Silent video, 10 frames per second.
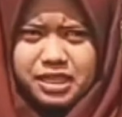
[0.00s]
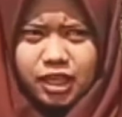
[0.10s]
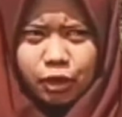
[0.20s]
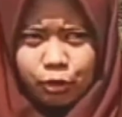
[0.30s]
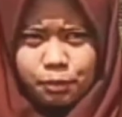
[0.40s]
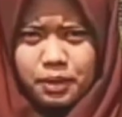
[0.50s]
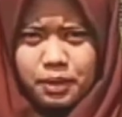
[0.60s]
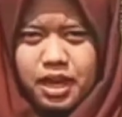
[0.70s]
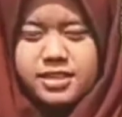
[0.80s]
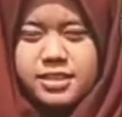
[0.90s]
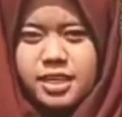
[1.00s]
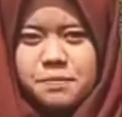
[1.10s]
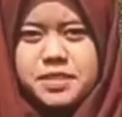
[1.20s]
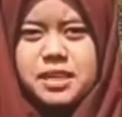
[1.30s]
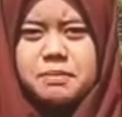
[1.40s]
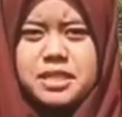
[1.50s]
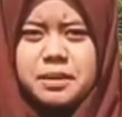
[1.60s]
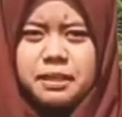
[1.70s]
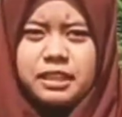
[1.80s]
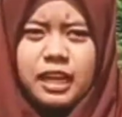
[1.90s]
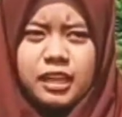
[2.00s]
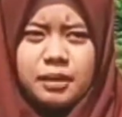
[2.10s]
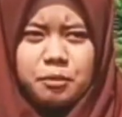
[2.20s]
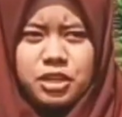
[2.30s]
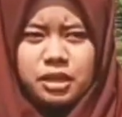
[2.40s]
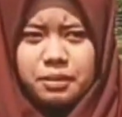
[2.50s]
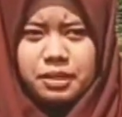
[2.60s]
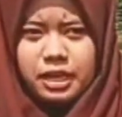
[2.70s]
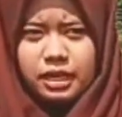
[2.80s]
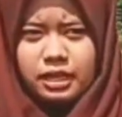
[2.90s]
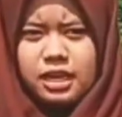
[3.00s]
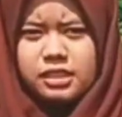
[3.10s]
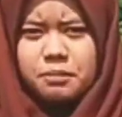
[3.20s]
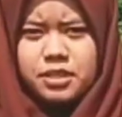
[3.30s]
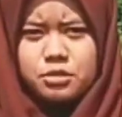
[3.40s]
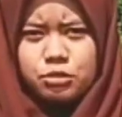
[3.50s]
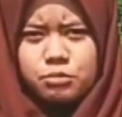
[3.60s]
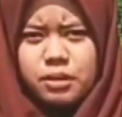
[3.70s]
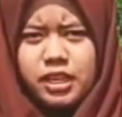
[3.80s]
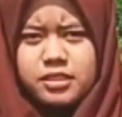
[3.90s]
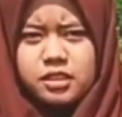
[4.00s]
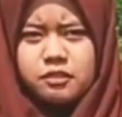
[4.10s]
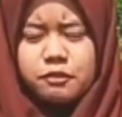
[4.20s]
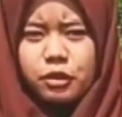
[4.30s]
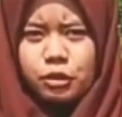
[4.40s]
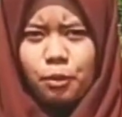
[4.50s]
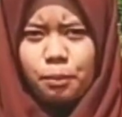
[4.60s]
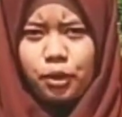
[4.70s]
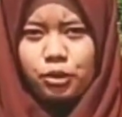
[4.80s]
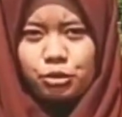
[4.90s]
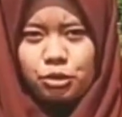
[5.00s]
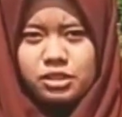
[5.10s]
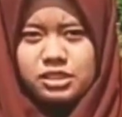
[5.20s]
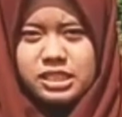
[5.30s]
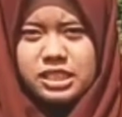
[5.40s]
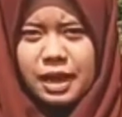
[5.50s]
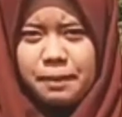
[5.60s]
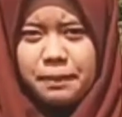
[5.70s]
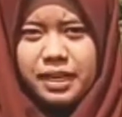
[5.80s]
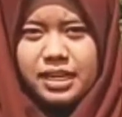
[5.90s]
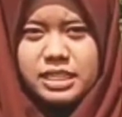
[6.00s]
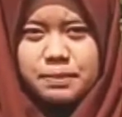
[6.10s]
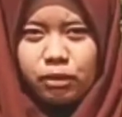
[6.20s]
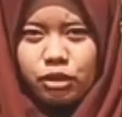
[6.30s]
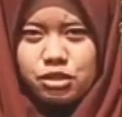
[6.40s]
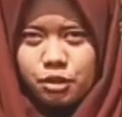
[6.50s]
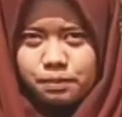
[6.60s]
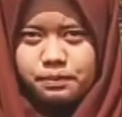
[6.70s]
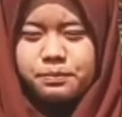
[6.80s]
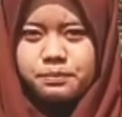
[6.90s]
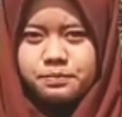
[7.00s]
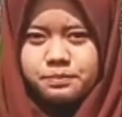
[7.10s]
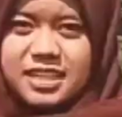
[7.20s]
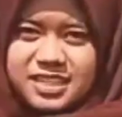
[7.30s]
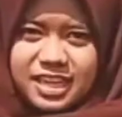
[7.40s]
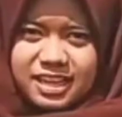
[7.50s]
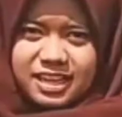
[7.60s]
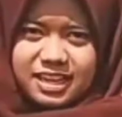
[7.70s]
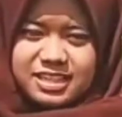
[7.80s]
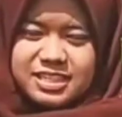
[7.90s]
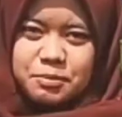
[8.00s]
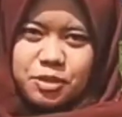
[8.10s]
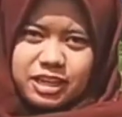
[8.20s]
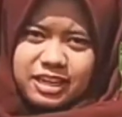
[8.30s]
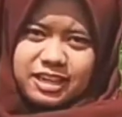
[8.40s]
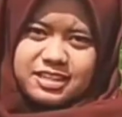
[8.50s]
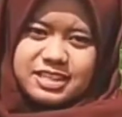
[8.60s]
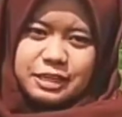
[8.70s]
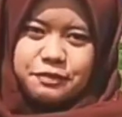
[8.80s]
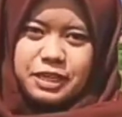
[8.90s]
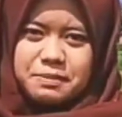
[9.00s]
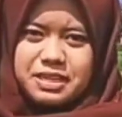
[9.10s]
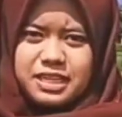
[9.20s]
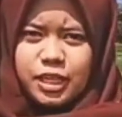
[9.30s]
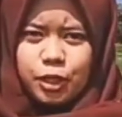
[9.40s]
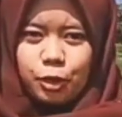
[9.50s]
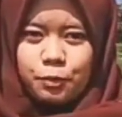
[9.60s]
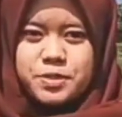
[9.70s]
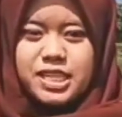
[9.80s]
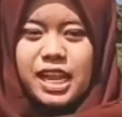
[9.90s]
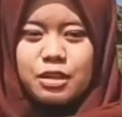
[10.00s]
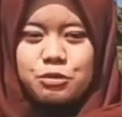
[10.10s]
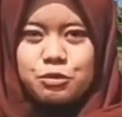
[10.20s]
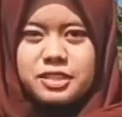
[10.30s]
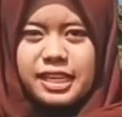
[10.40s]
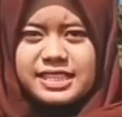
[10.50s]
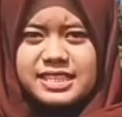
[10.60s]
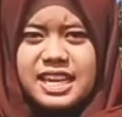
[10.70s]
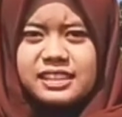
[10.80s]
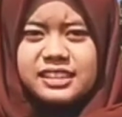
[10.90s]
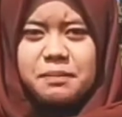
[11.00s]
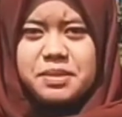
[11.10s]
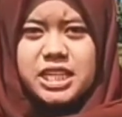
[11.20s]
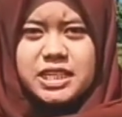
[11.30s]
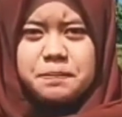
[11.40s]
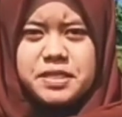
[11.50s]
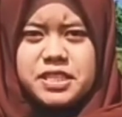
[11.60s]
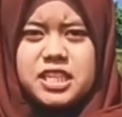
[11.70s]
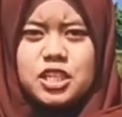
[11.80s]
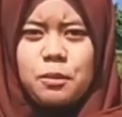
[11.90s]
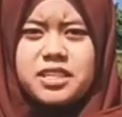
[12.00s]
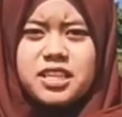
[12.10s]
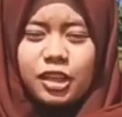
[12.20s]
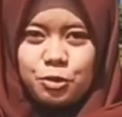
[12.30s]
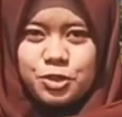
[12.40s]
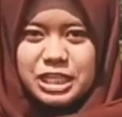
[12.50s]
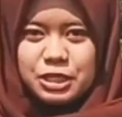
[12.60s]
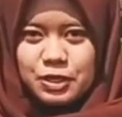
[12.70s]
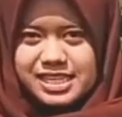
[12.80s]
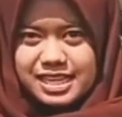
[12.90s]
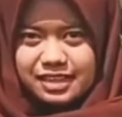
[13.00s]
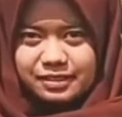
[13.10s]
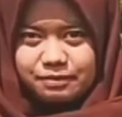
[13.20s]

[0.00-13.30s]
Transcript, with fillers: Mandiri Group, saya bisa mendapatkan ilmu yang banyak termasuk mengedit foto produk di aplikasi Photoshop. Saya semoga Safran Mandiri Group selalu sukses dan menjadi bisnis nomor satu di Indonesia